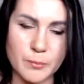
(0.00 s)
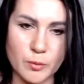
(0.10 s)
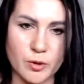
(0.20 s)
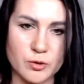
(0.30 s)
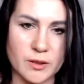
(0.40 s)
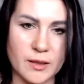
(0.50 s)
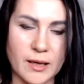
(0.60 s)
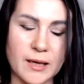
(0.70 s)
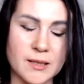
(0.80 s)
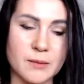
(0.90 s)
sam probiotyk,
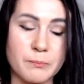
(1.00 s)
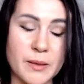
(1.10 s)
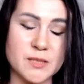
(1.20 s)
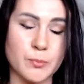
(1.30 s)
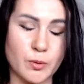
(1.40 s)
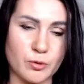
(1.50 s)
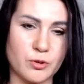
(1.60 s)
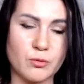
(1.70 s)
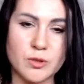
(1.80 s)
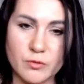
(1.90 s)
ale bez
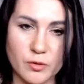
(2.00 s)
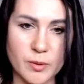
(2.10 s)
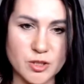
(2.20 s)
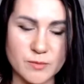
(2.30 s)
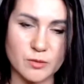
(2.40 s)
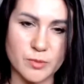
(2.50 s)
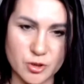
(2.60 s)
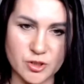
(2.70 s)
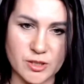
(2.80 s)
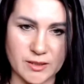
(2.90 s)
probiotyku nie wyobrażam
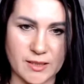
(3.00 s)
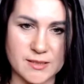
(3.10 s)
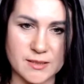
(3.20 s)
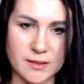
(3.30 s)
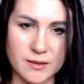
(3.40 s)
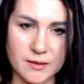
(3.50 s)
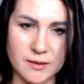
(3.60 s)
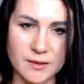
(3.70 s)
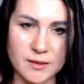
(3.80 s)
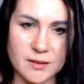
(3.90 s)
sobie życia teraz.
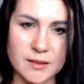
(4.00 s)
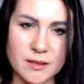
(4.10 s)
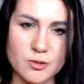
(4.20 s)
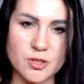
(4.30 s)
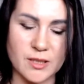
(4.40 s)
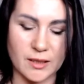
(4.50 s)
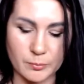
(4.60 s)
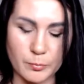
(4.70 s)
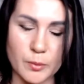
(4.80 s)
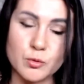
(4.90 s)
Hmm. Dlatego, że tak,
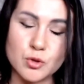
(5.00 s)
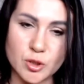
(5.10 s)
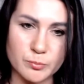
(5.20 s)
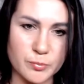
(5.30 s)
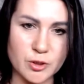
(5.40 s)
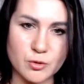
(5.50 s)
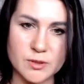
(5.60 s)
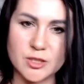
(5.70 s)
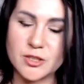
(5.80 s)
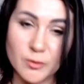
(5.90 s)
po dłuższym
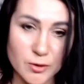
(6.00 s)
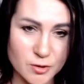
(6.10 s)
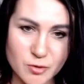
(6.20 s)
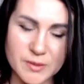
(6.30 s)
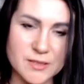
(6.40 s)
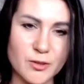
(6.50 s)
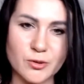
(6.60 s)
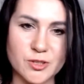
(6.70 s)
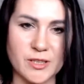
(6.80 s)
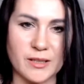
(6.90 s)
piciu zaczynają rosnąć
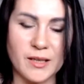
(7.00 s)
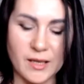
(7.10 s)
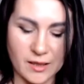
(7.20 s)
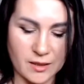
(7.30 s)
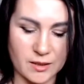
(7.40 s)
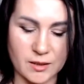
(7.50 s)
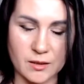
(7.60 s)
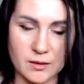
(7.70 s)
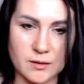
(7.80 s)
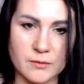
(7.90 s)
paznokcie, y,
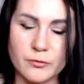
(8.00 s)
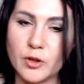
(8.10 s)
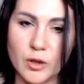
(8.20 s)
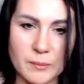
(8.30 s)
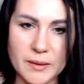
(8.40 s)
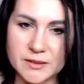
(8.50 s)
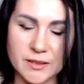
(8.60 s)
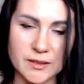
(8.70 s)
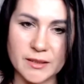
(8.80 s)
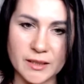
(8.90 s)
flora
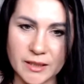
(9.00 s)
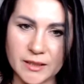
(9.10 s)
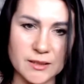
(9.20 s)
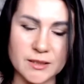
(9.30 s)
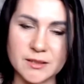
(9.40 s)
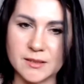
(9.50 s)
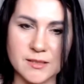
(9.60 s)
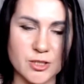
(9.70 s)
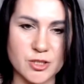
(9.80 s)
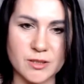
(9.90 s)
bakteryjna jelit
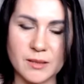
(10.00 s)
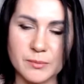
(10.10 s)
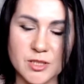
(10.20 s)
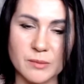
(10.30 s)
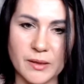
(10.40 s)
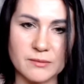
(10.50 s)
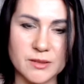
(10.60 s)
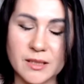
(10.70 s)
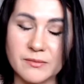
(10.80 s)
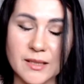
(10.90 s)
zaczyna być
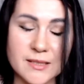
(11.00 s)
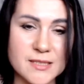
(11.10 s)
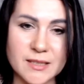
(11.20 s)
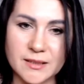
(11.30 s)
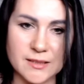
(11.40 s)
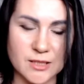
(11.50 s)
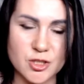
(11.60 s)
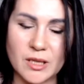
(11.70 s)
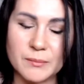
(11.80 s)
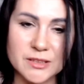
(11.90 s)
naprawdę rewelacyjna,
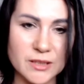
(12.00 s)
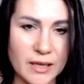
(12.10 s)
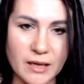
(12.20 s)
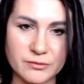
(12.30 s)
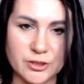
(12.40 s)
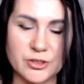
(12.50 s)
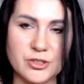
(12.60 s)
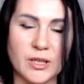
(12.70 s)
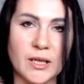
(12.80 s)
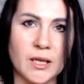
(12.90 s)
zaczynamy
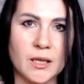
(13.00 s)
trawić.